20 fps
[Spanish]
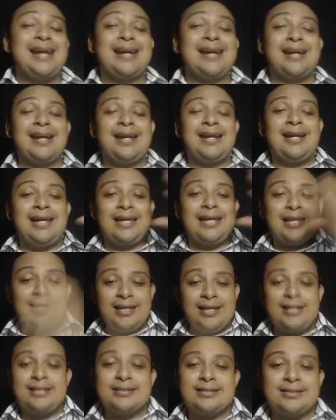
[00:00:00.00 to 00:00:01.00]

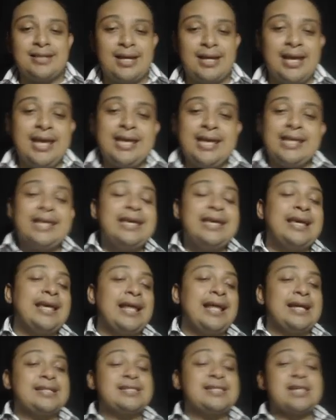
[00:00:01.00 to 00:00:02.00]
reelegirse y
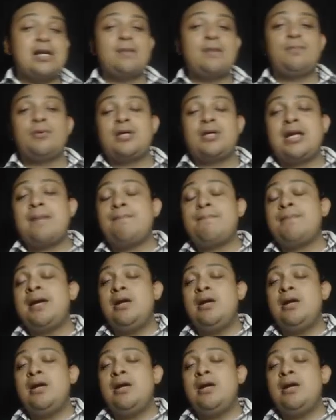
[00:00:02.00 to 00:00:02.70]
quedarse en el poder.